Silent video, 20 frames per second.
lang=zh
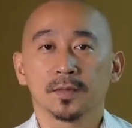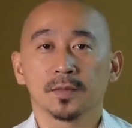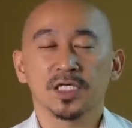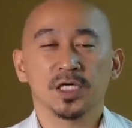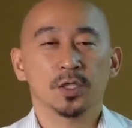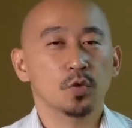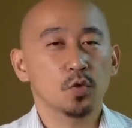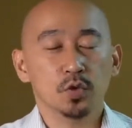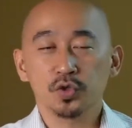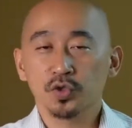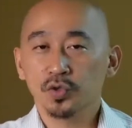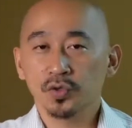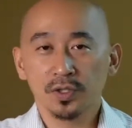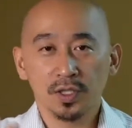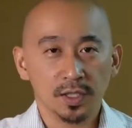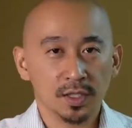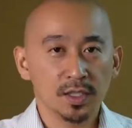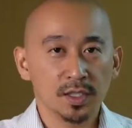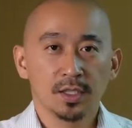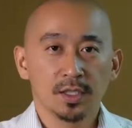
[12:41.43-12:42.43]
在过去
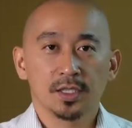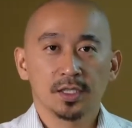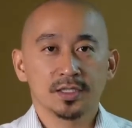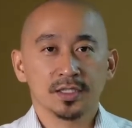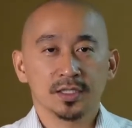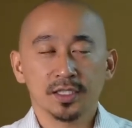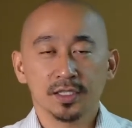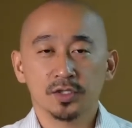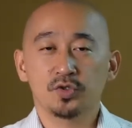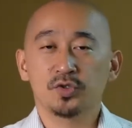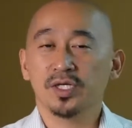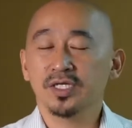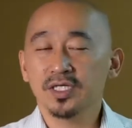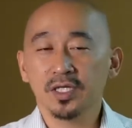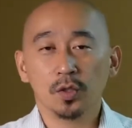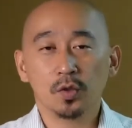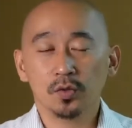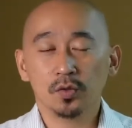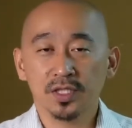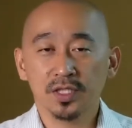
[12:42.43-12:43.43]
的这个宣
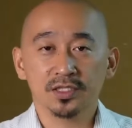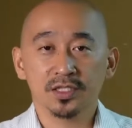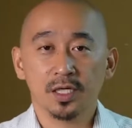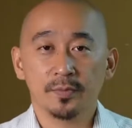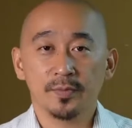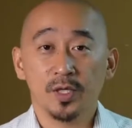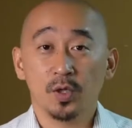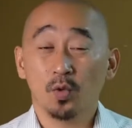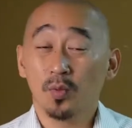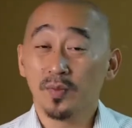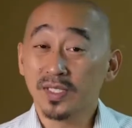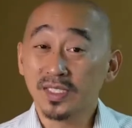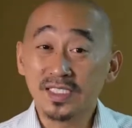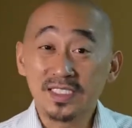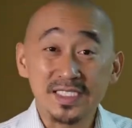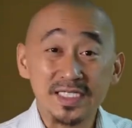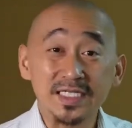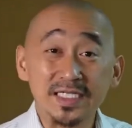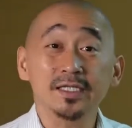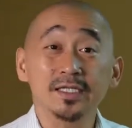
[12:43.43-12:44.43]
教工厂上面，我们
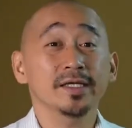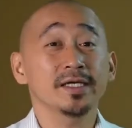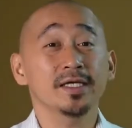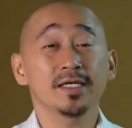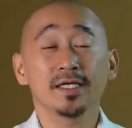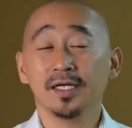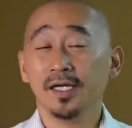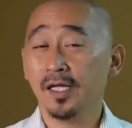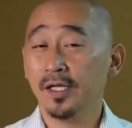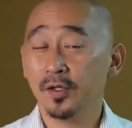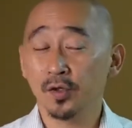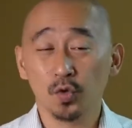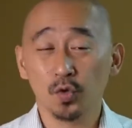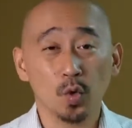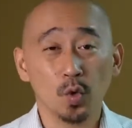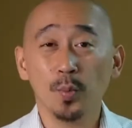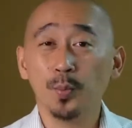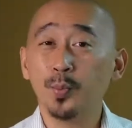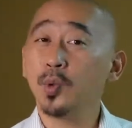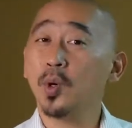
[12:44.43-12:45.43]
经历了很
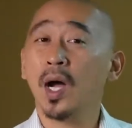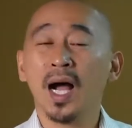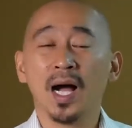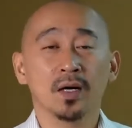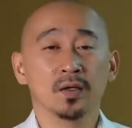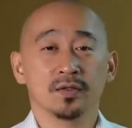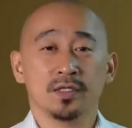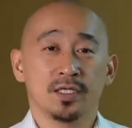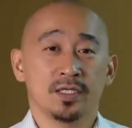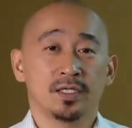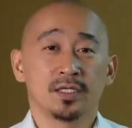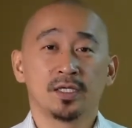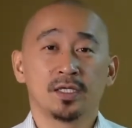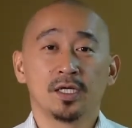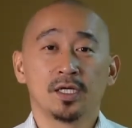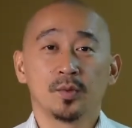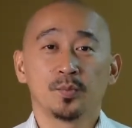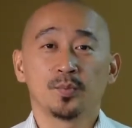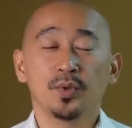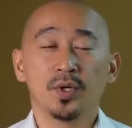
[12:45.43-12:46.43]
多不好的、
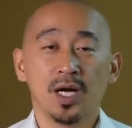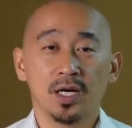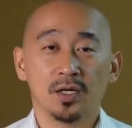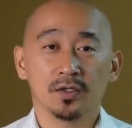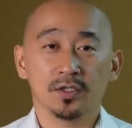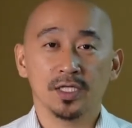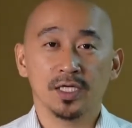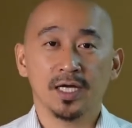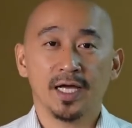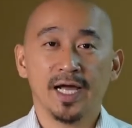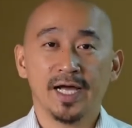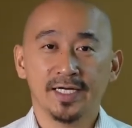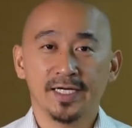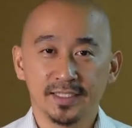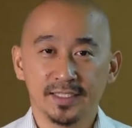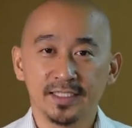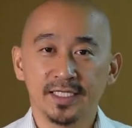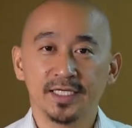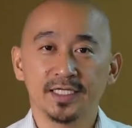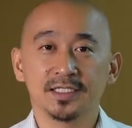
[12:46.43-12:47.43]
不好的海
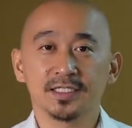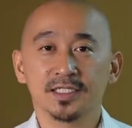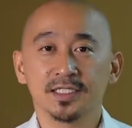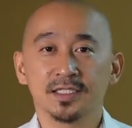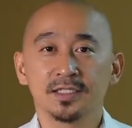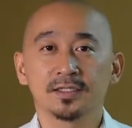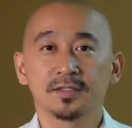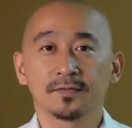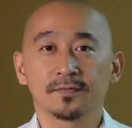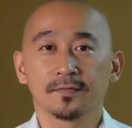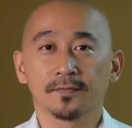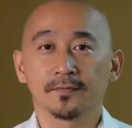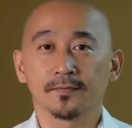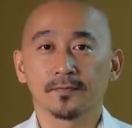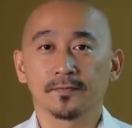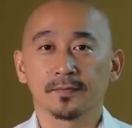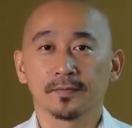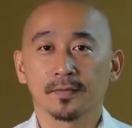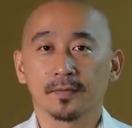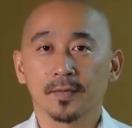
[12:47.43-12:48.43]
的天气。
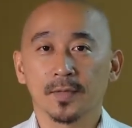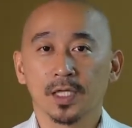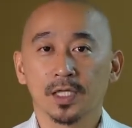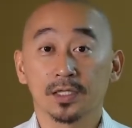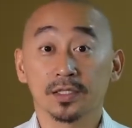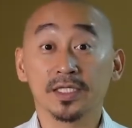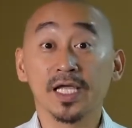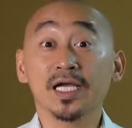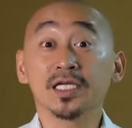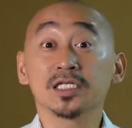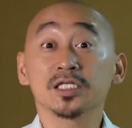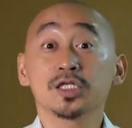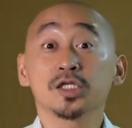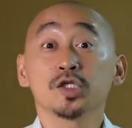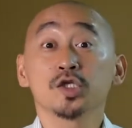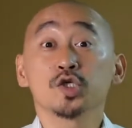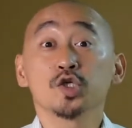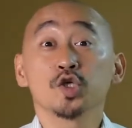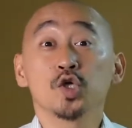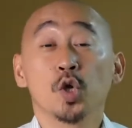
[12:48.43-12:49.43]
但
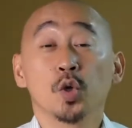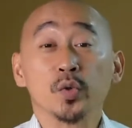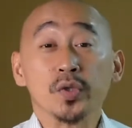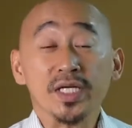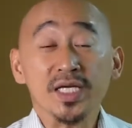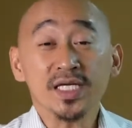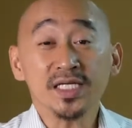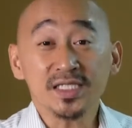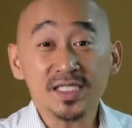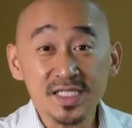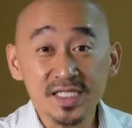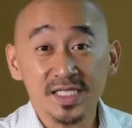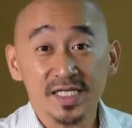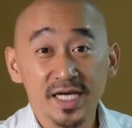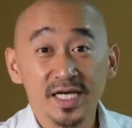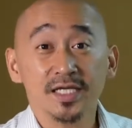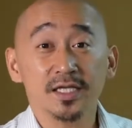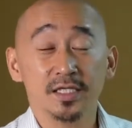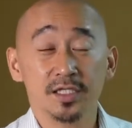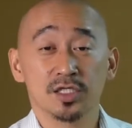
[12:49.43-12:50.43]
是有一
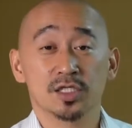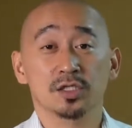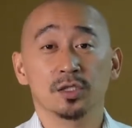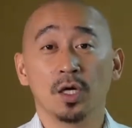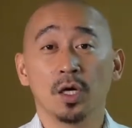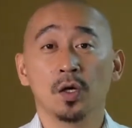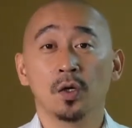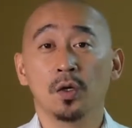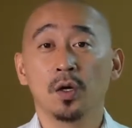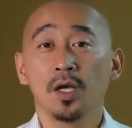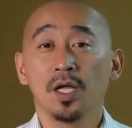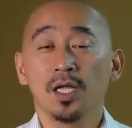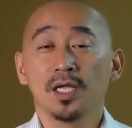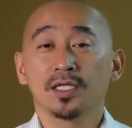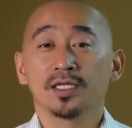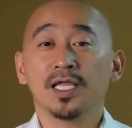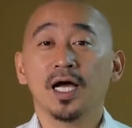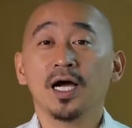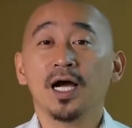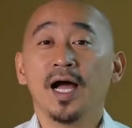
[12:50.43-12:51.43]
些的时候，
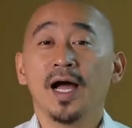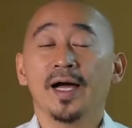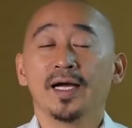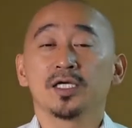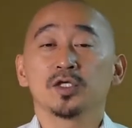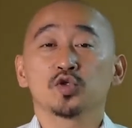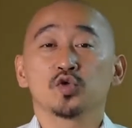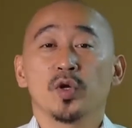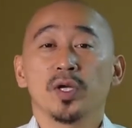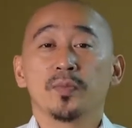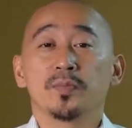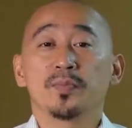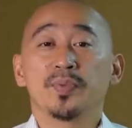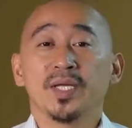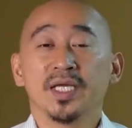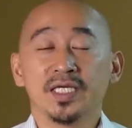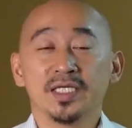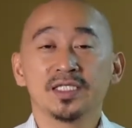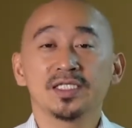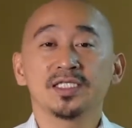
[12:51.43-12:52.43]
当海水
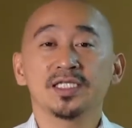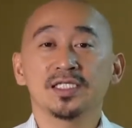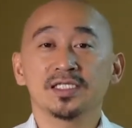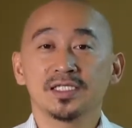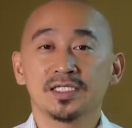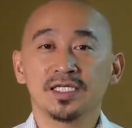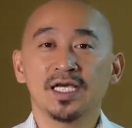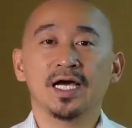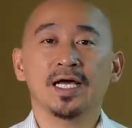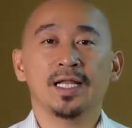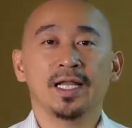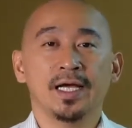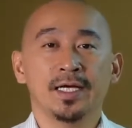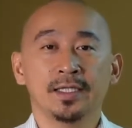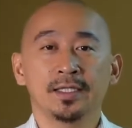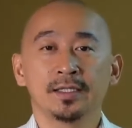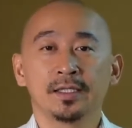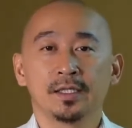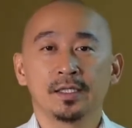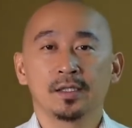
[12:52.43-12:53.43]
平静下
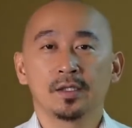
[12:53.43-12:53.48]
来，